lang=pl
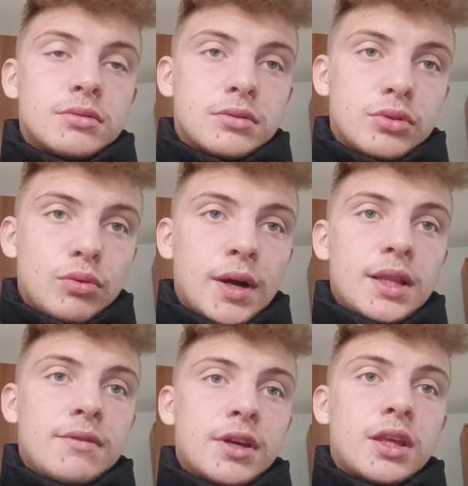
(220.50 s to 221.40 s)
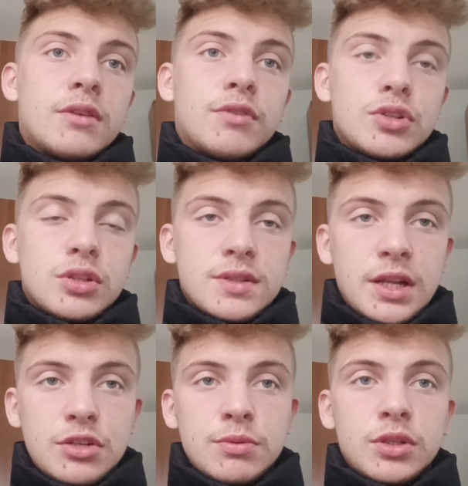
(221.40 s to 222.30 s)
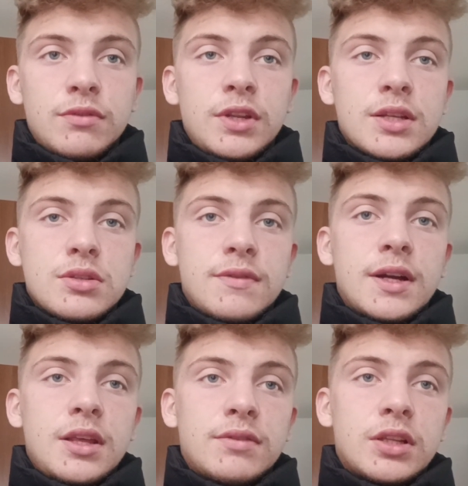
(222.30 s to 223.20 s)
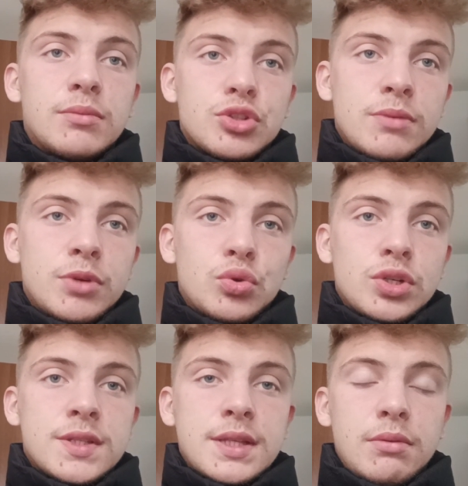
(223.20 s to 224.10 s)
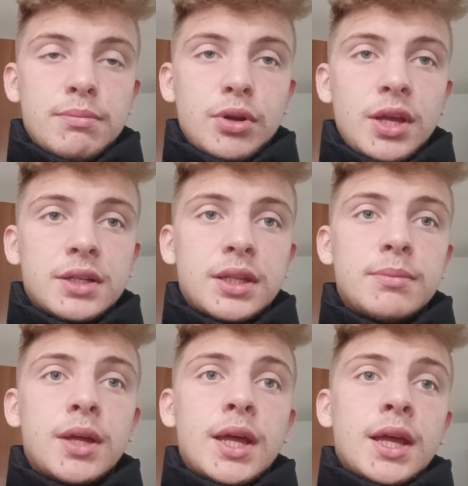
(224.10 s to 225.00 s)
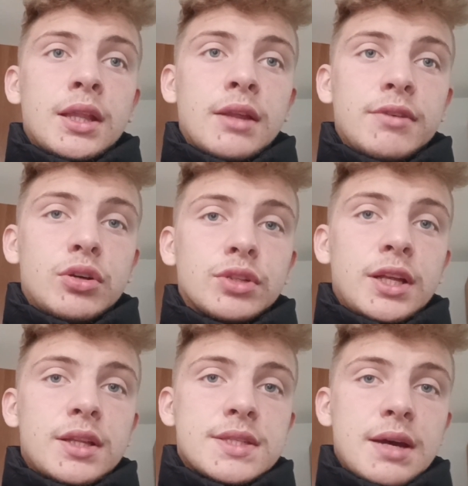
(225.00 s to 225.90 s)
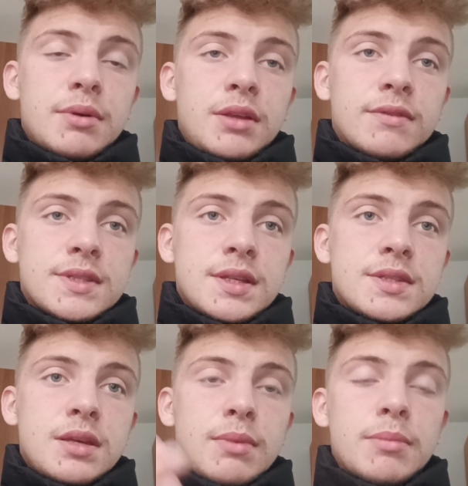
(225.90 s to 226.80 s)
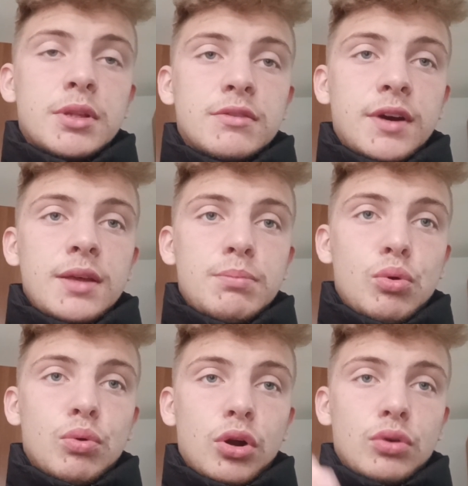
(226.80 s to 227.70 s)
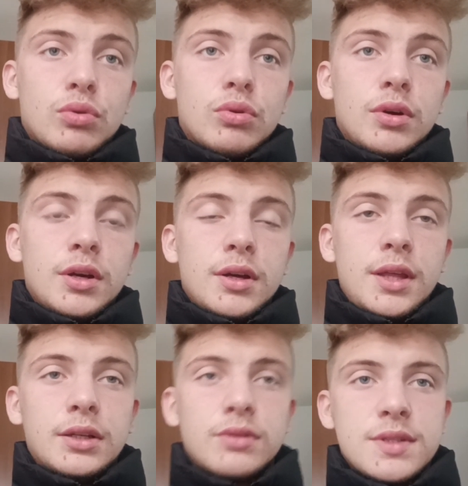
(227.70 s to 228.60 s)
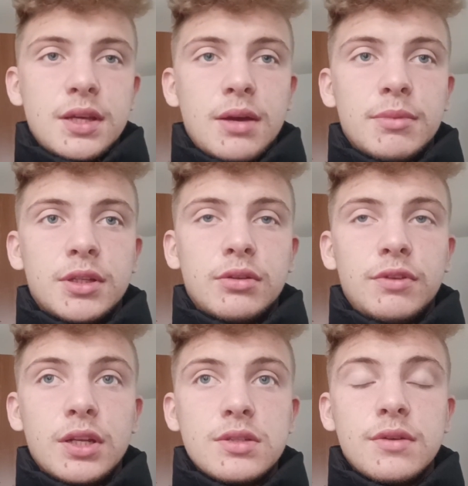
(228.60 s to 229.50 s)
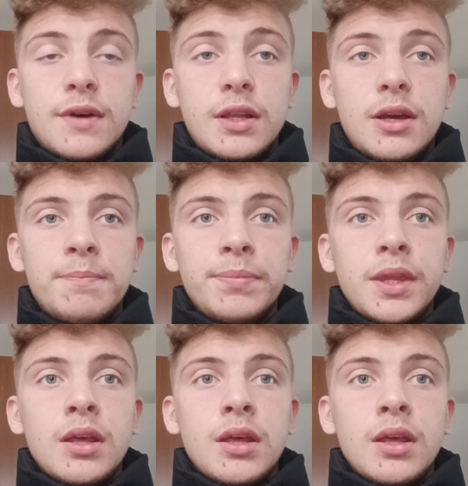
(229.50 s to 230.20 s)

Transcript: y, dokładnie w jakiej kwocie dostaliśmy to dofinansowanie i wtedy możemy ruszyć z całym projektem. Na wykonanie całej inwestycji mamy 2,5 roku, y, jak dostajemy to dofinansowanie.